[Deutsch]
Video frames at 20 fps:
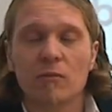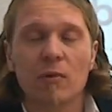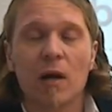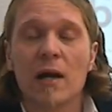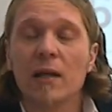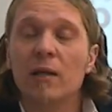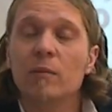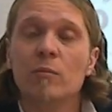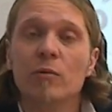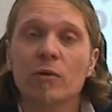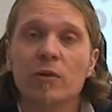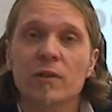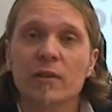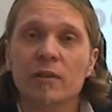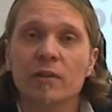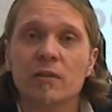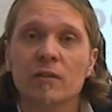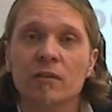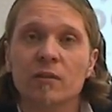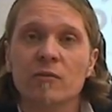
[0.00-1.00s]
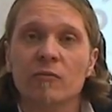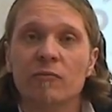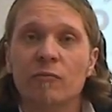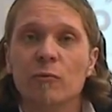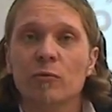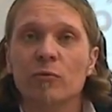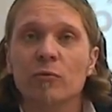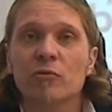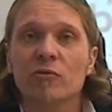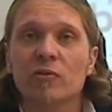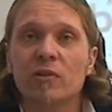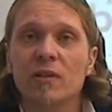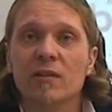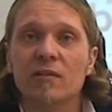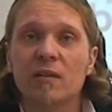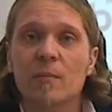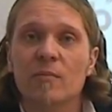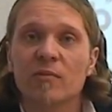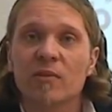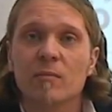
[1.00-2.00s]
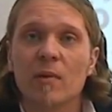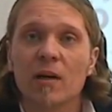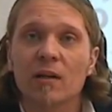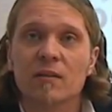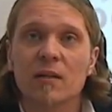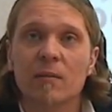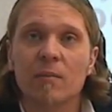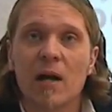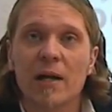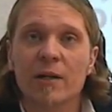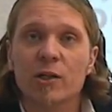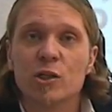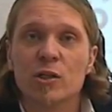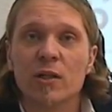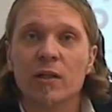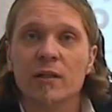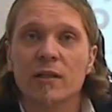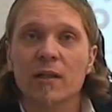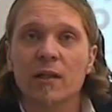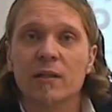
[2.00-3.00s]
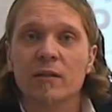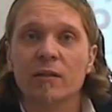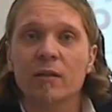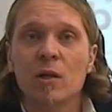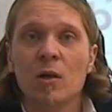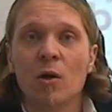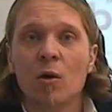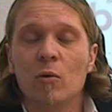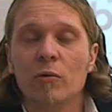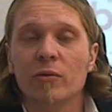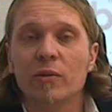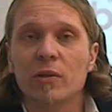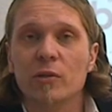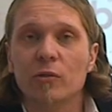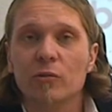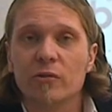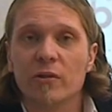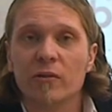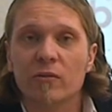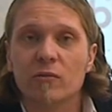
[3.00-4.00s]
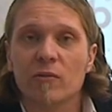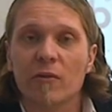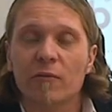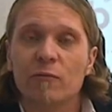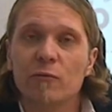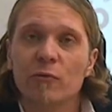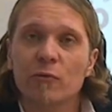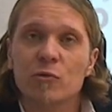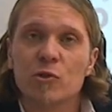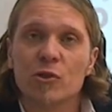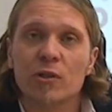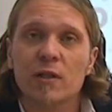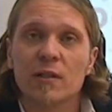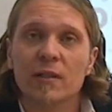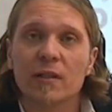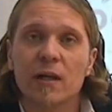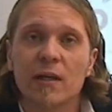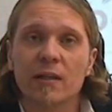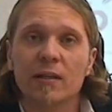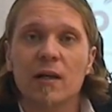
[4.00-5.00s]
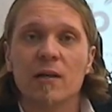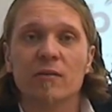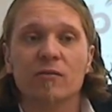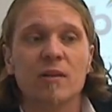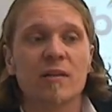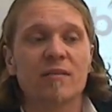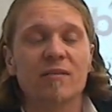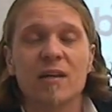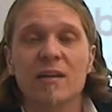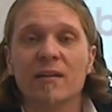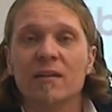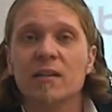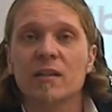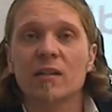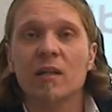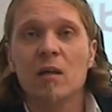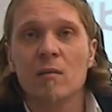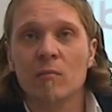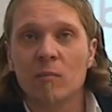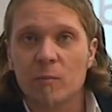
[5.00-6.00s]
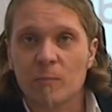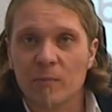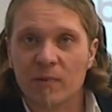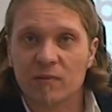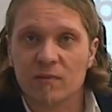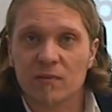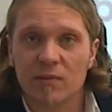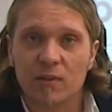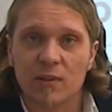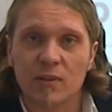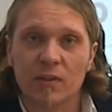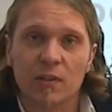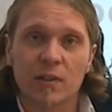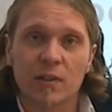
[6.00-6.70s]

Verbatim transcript: alle möglichen Fotos, die ich selbst gemacht habe, einstellen kann und den Usern zur Verfügung stellen kann. Also letztendlich mich präsentieren